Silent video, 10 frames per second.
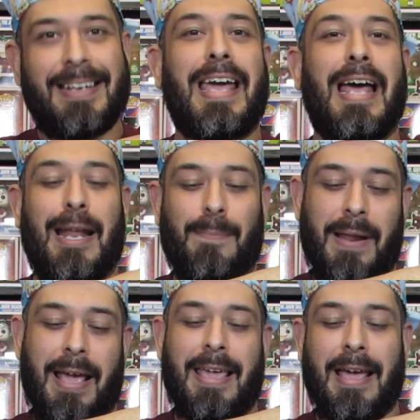ni a la
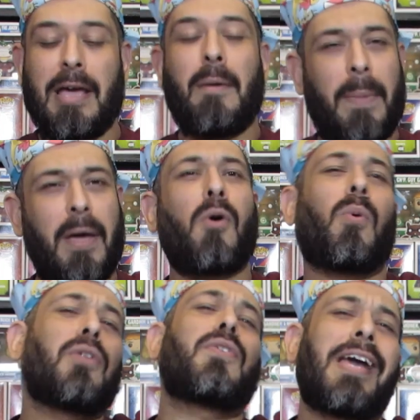playa. Pero
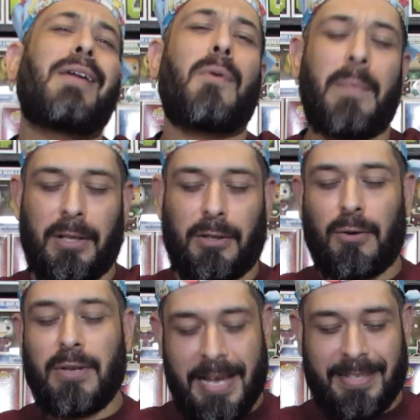cuando llegue el momento
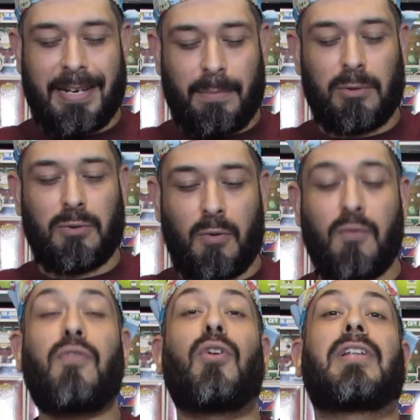ya tenemos un
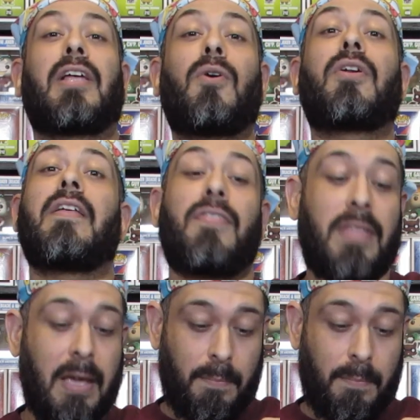flotador de